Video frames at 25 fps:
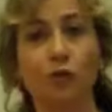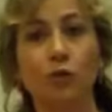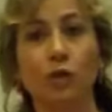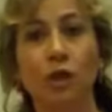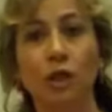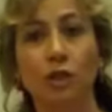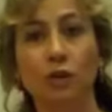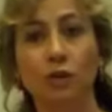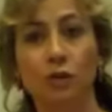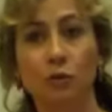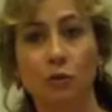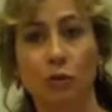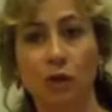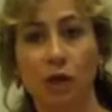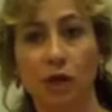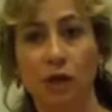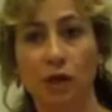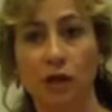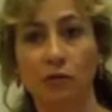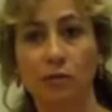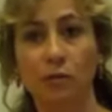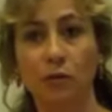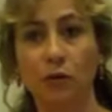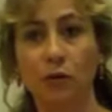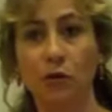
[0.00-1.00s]
Unidos, por
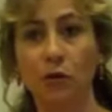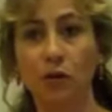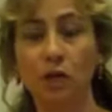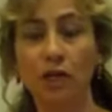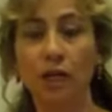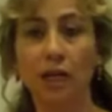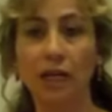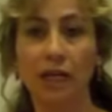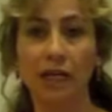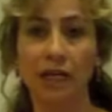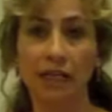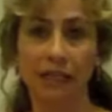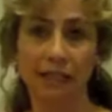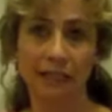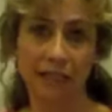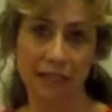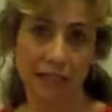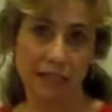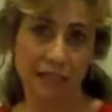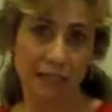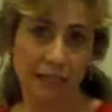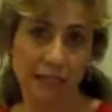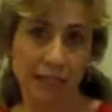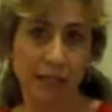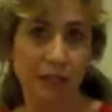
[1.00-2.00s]
ejemplo,
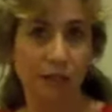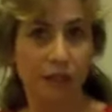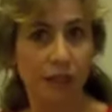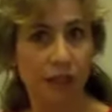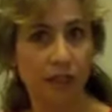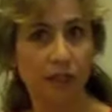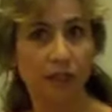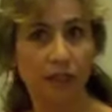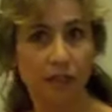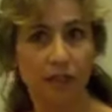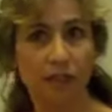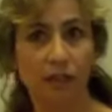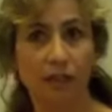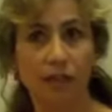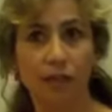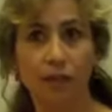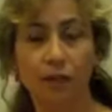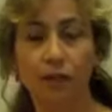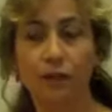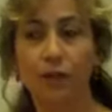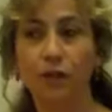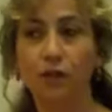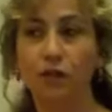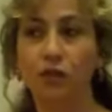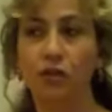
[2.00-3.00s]
ya tiene cierta
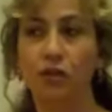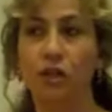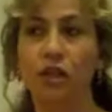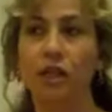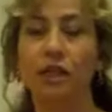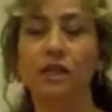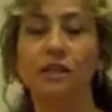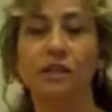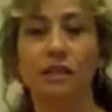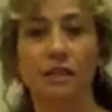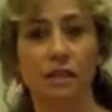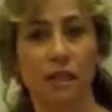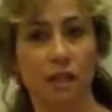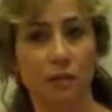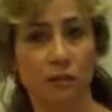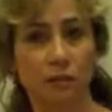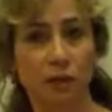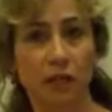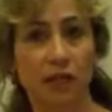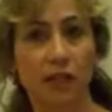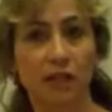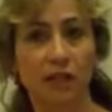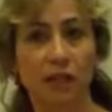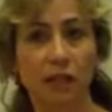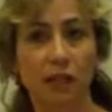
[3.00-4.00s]
tradición y se está
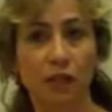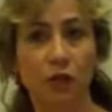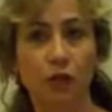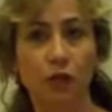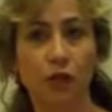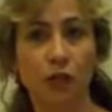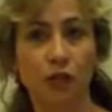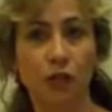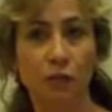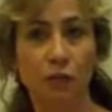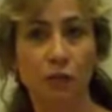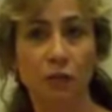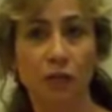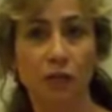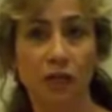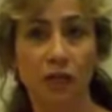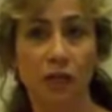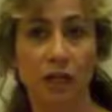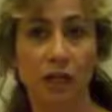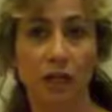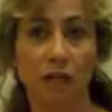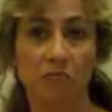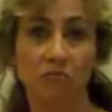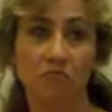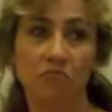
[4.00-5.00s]
implantando en
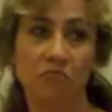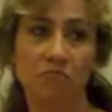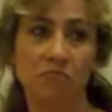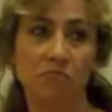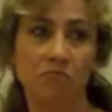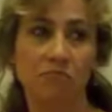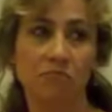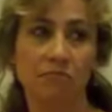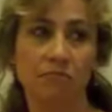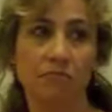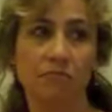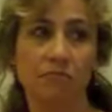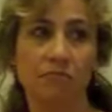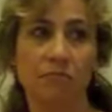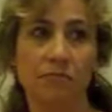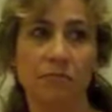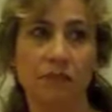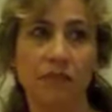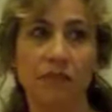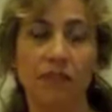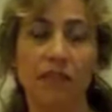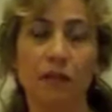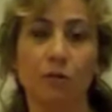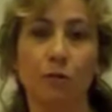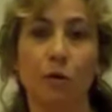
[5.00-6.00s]
España.
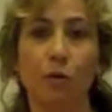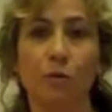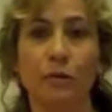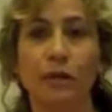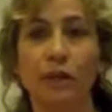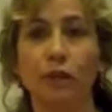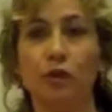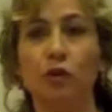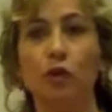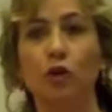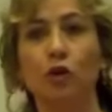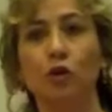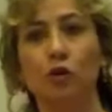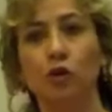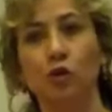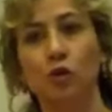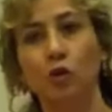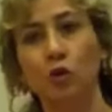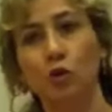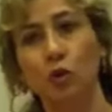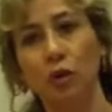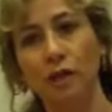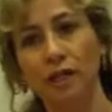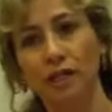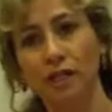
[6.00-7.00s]
Mm, de momento
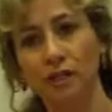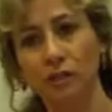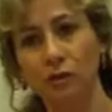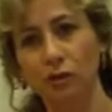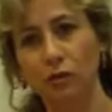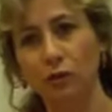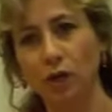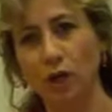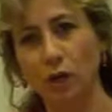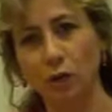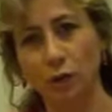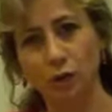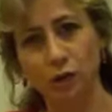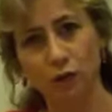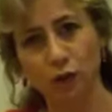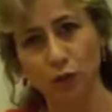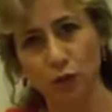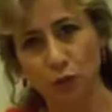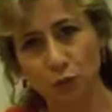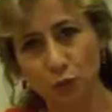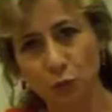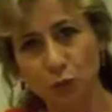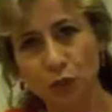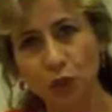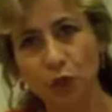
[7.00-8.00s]
no es una
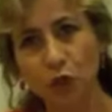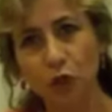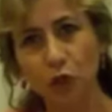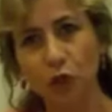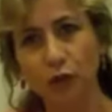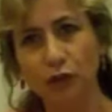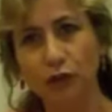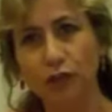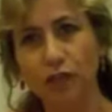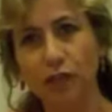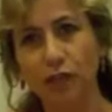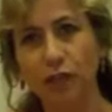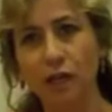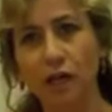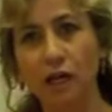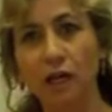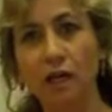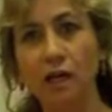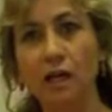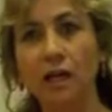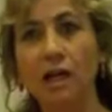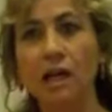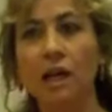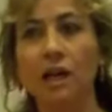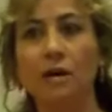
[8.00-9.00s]
cuestión muy conocida,
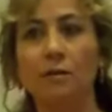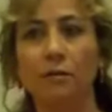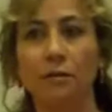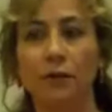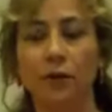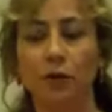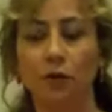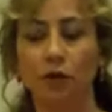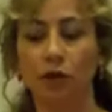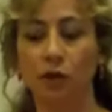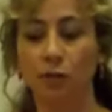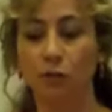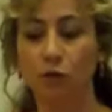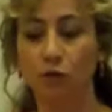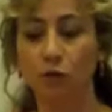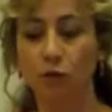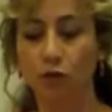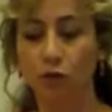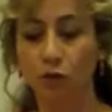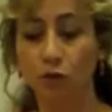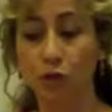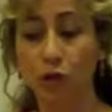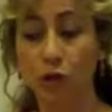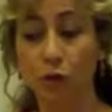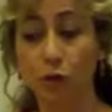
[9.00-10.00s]
pero creemos que
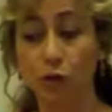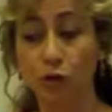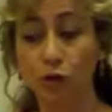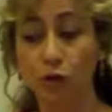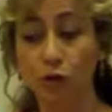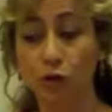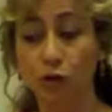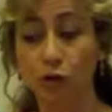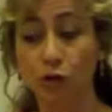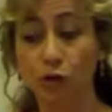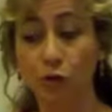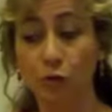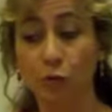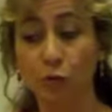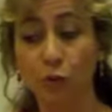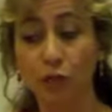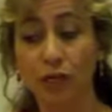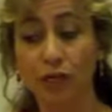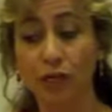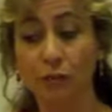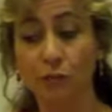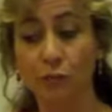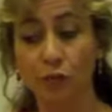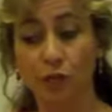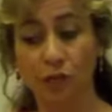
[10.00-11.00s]
es una cuestión
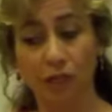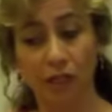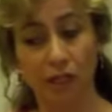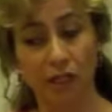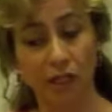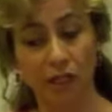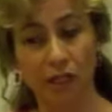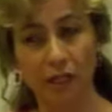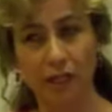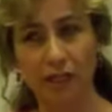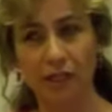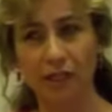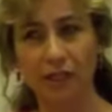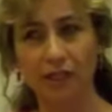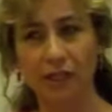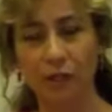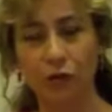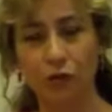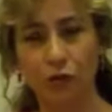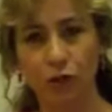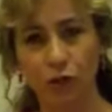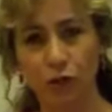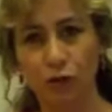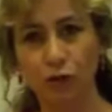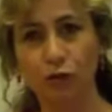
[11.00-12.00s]
buena porque eh,
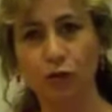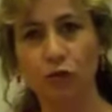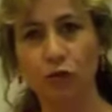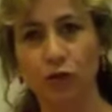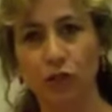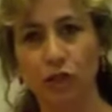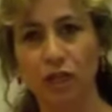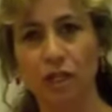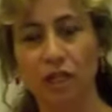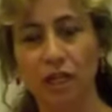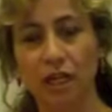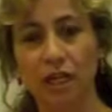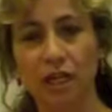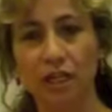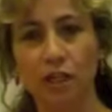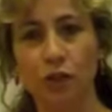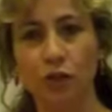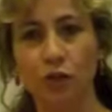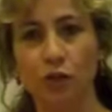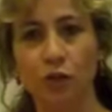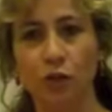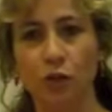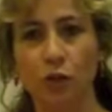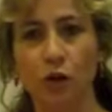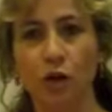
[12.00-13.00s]
los estudios que se han
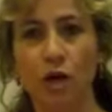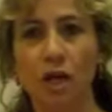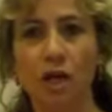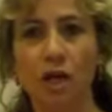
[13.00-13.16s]
hecho